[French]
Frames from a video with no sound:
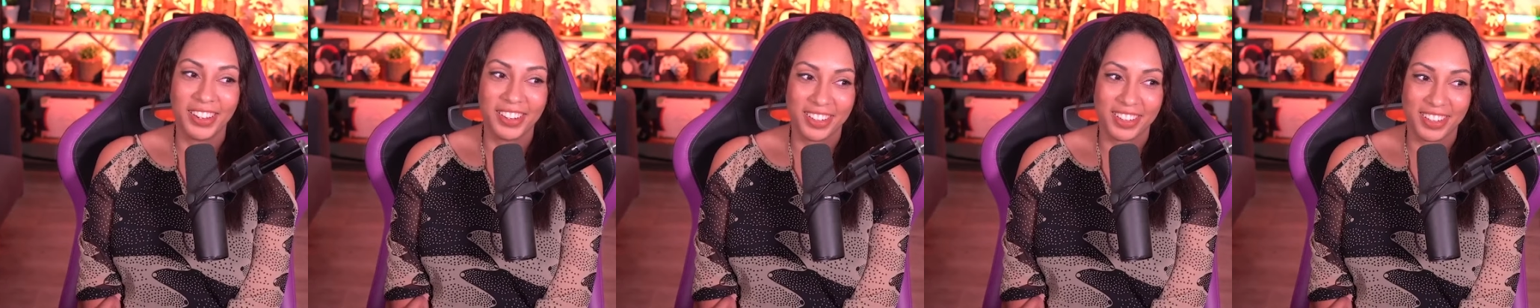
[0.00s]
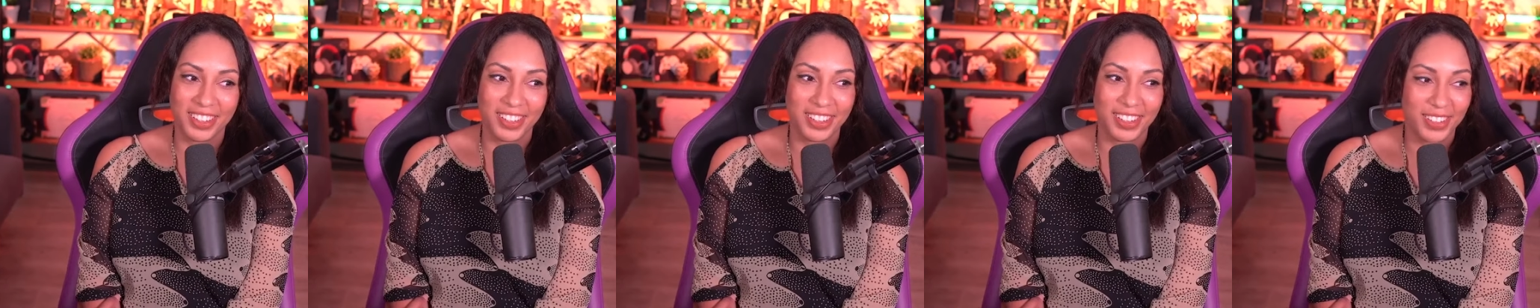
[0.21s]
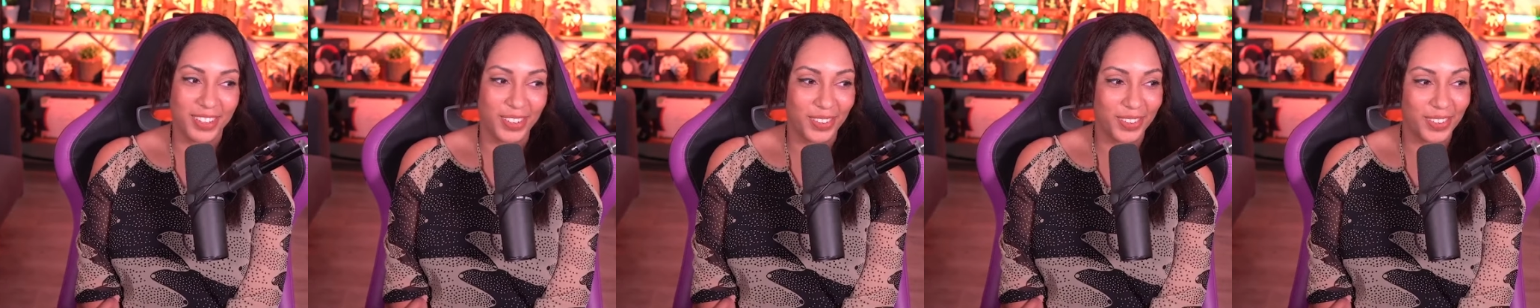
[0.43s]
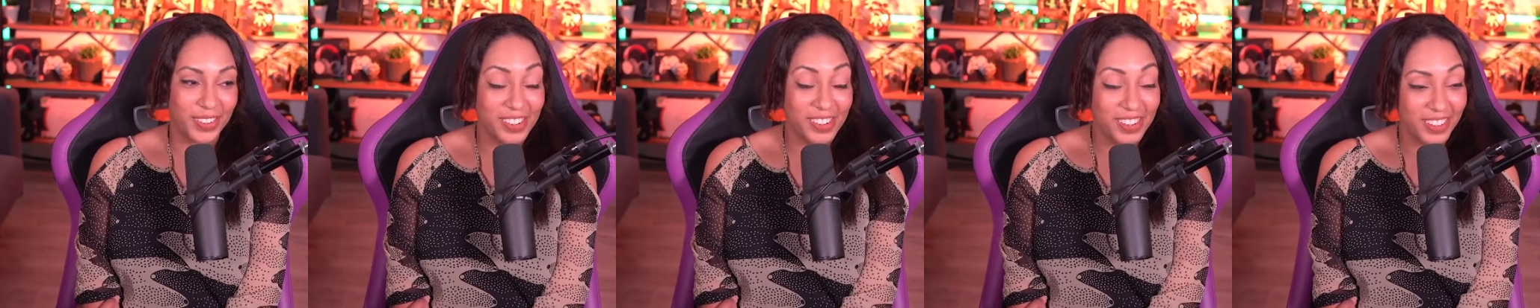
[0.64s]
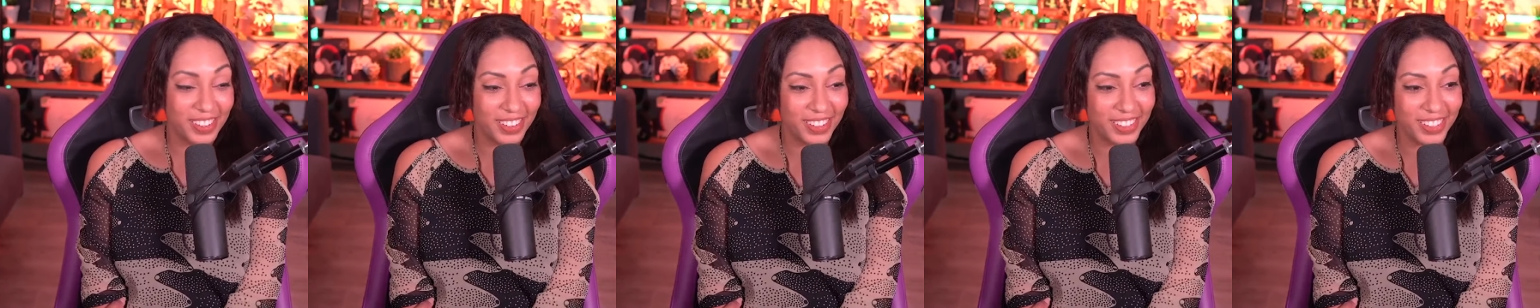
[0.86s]
je, suis trop,
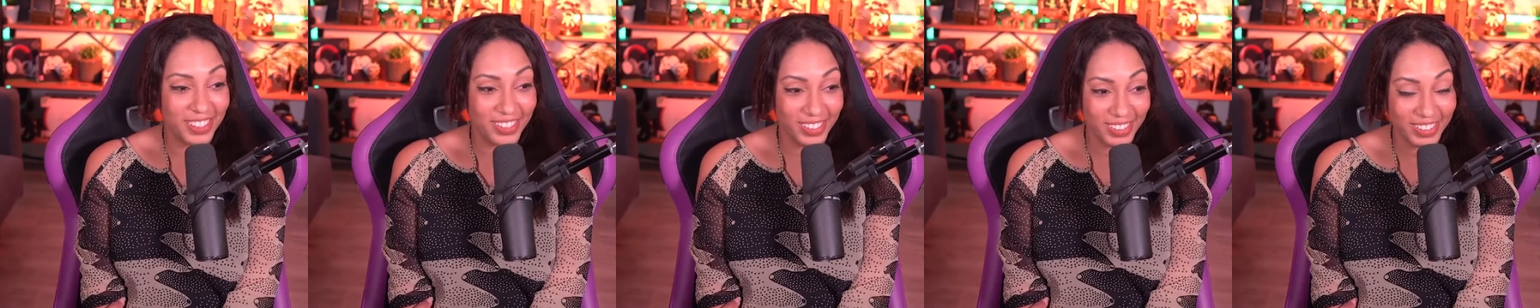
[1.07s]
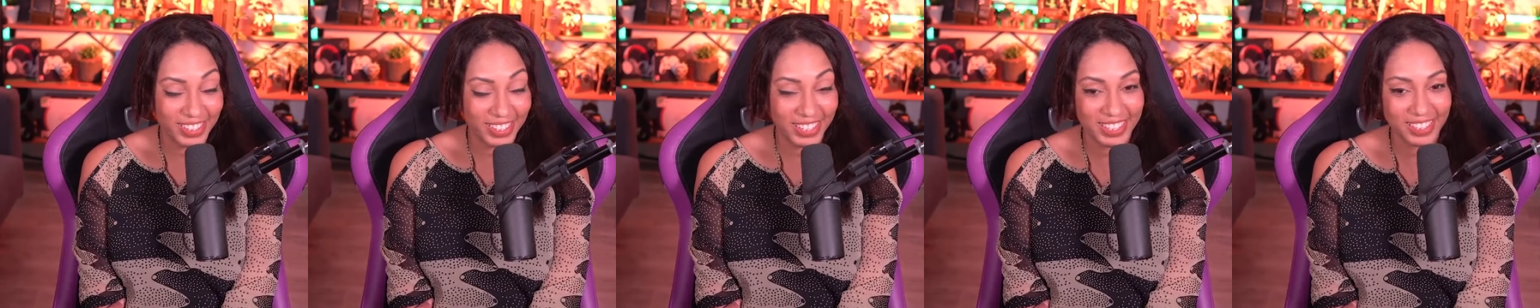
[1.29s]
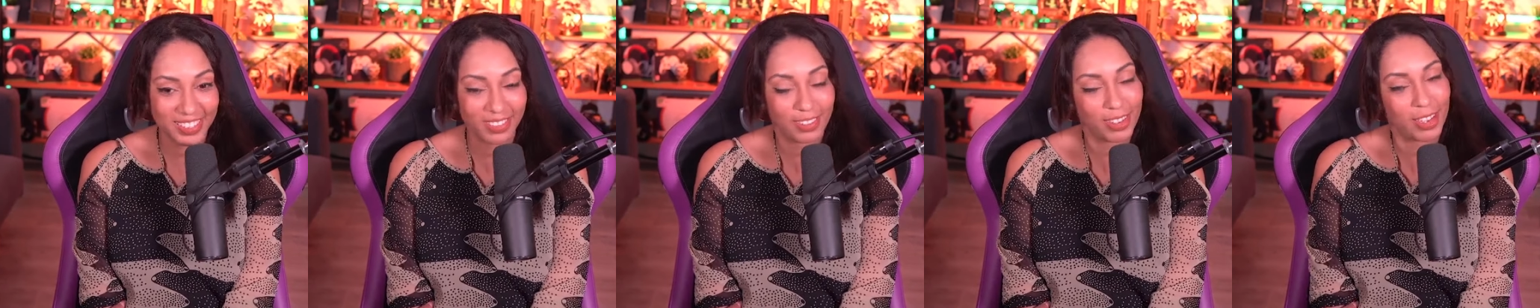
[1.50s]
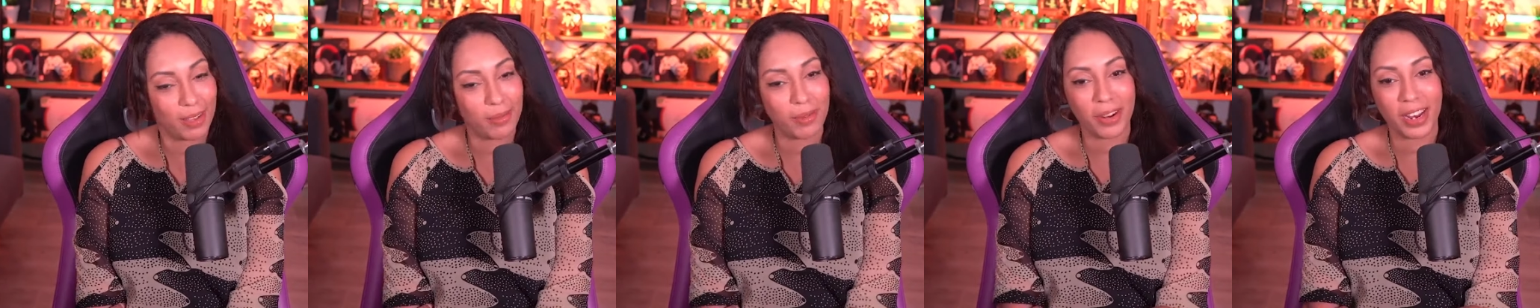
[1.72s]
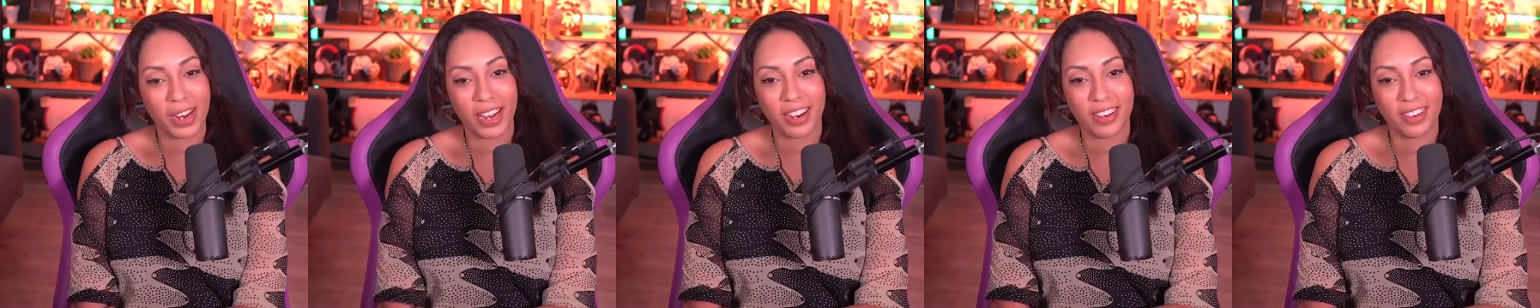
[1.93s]
je suis trop triste.
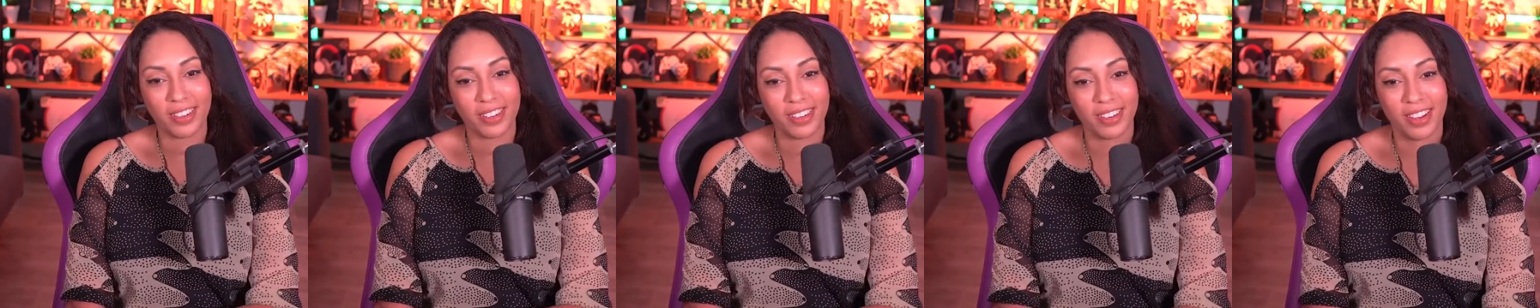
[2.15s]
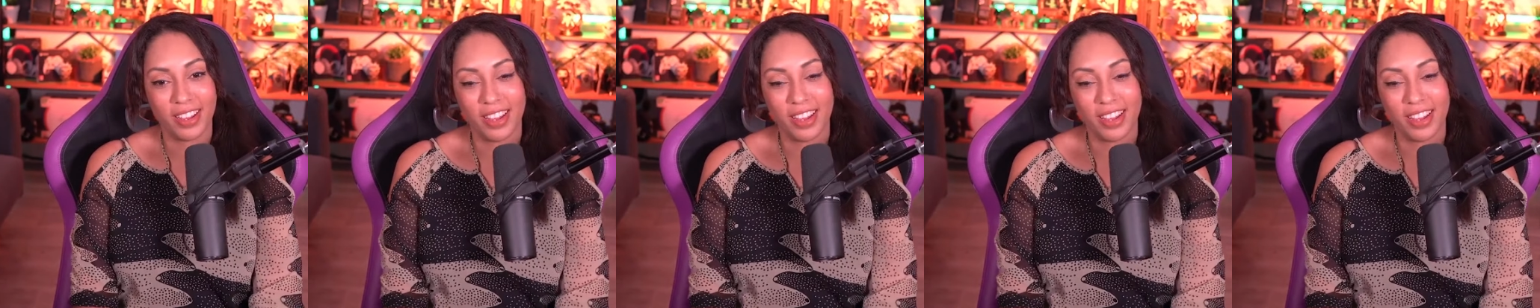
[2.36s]
Vraiment là, le